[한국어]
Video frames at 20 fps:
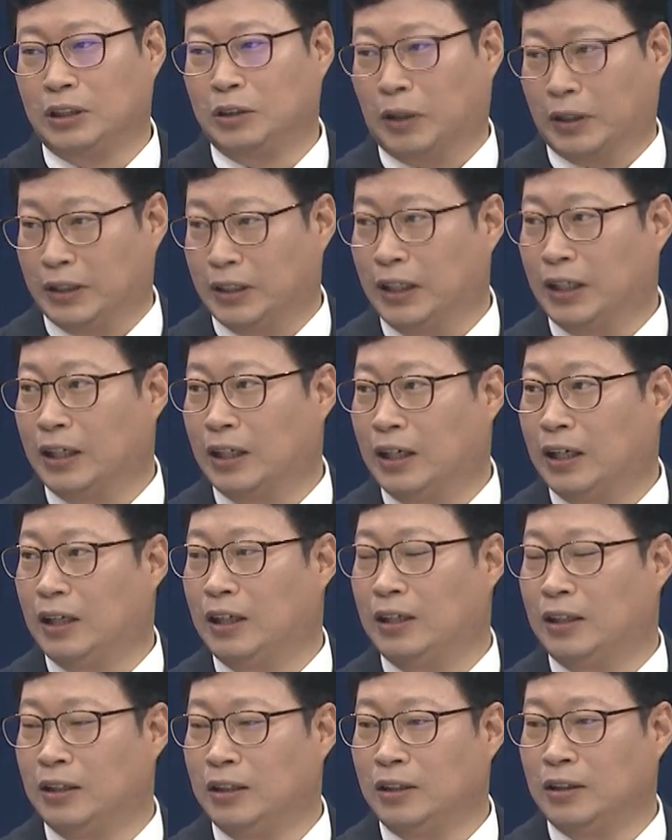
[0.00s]
왔다가
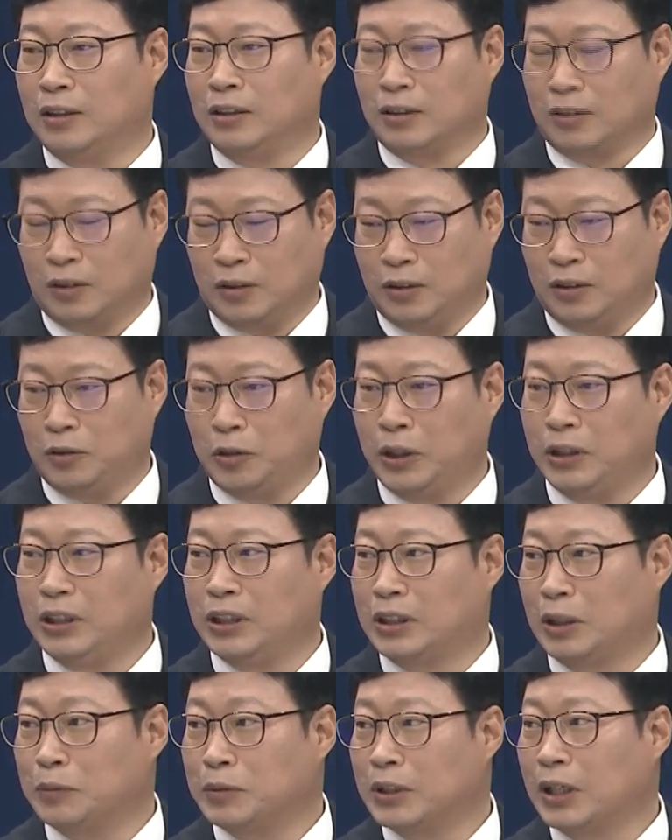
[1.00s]
그 회의에
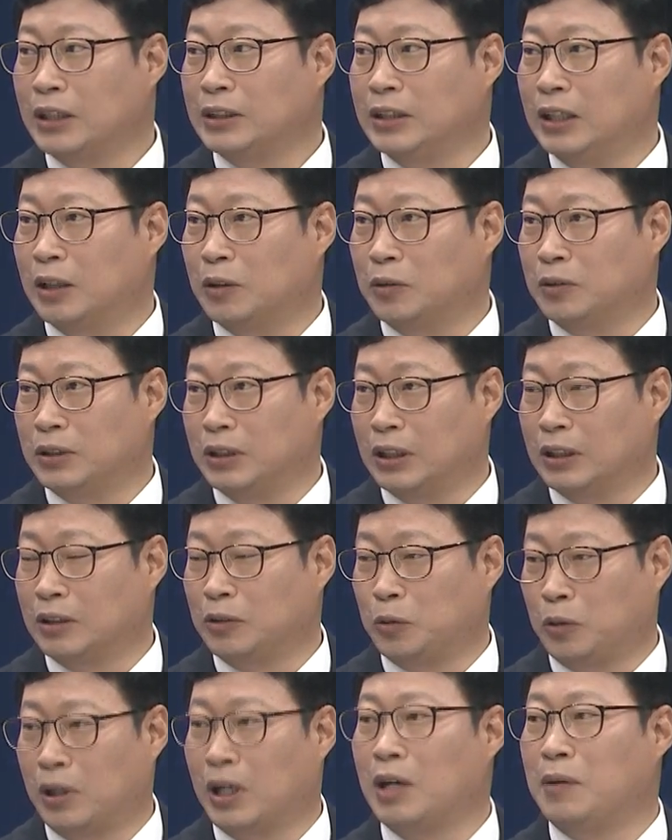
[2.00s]
참석하지 않고 그냥
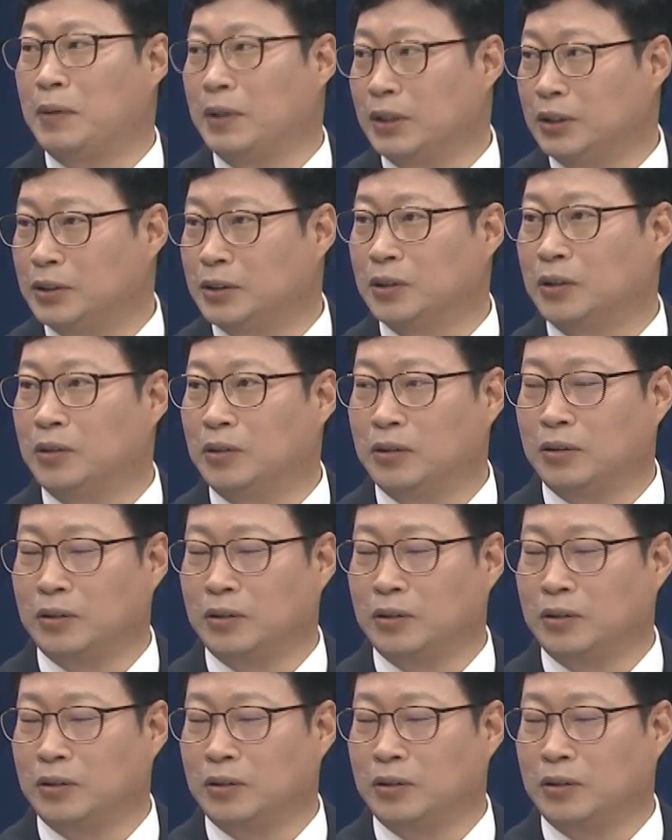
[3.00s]
돌아가 버렸죠.